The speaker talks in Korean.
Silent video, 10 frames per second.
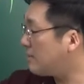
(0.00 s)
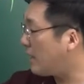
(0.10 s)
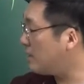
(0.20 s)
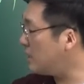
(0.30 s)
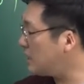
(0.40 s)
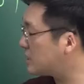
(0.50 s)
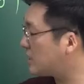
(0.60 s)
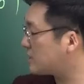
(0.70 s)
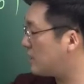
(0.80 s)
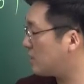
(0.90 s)
당연히 이
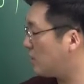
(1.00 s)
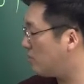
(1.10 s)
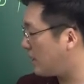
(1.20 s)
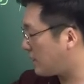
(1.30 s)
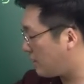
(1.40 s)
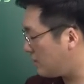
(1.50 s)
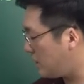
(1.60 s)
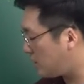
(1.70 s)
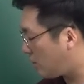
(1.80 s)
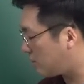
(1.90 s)
직각삼각형과
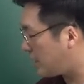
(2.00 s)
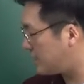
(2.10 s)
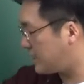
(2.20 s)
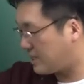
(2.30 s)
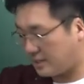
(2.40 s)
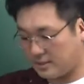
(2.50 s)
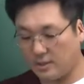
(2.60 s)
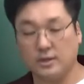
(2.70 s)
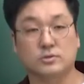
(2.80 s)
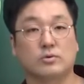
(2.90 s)
당연히 이 커다란
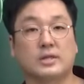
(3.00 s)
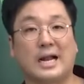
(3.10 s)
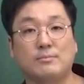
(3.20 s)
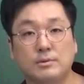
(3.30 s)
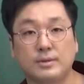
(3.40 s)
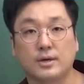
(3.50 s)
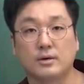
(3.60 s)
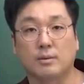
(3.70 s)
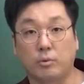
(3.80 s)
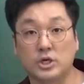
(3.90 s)
직각삼각형이 서로 닮음이
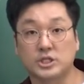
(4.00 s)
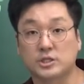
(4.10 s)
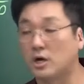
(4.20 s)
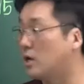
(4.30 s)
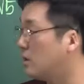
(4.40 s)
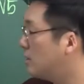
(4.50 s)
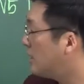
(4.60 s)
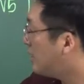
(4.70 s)
되는 거 보이시죠?